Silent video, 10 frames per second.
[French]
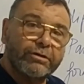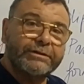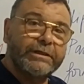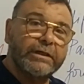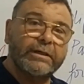
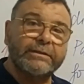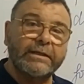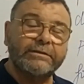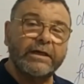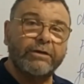
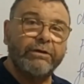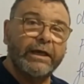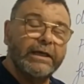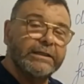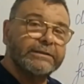sortir d'un
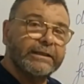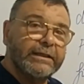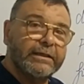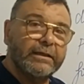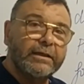circuit
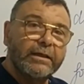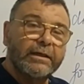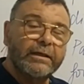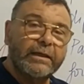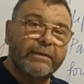électrique
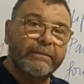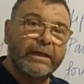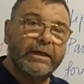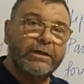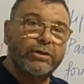la
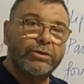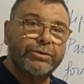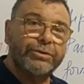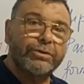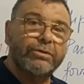maille,
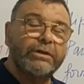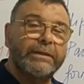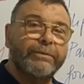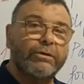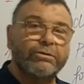le
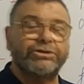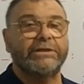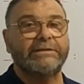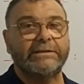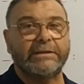nœud, les
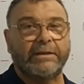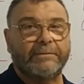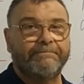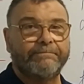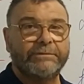branches,
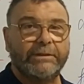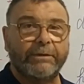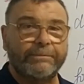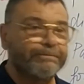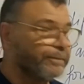etc.
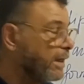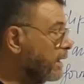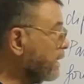C'est bon.